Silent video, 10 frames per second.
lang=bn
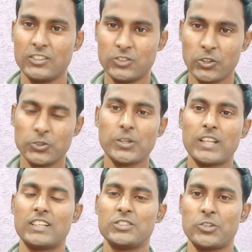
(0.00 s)
যত
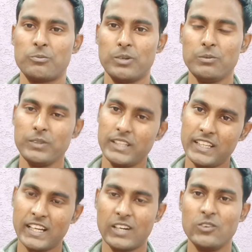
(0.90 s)
তাড়াতাড়ি সম্ভব
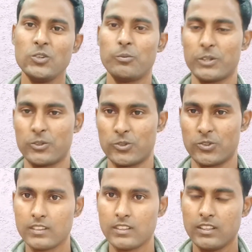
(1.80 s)
এই অ্যাকাউন্ট ওপেন করুন
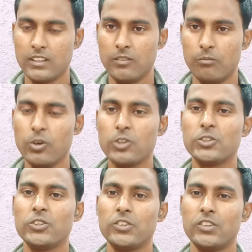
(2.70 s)

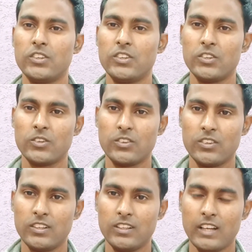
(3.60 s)
মূলত
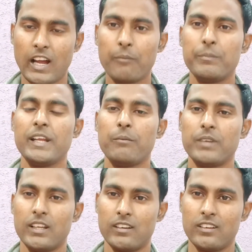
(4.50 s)
আপনি
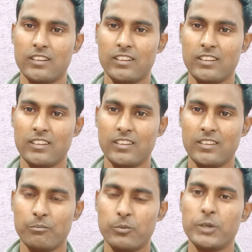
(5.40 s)
আপনার
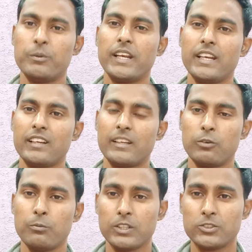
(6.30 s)
পরিবারের
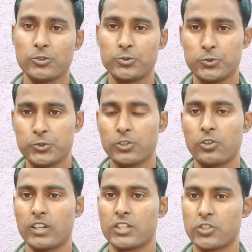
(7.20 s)
কেবলমাত্র দুজন
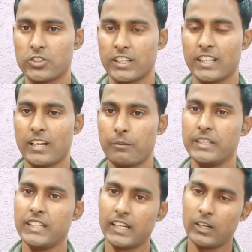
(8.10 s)
কন্যা সন্তানের
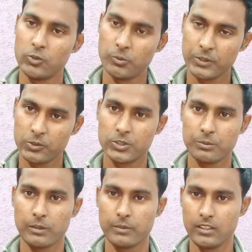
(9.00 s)
নামেই অ্যাকাউন্ট ওপেন
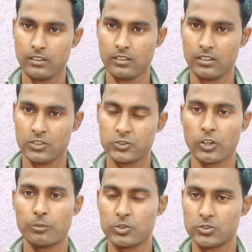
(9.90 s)
করতে পারবেন
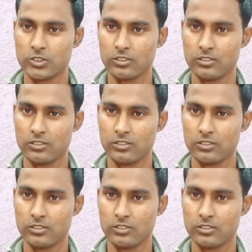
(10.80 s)
সর্বোচ্চ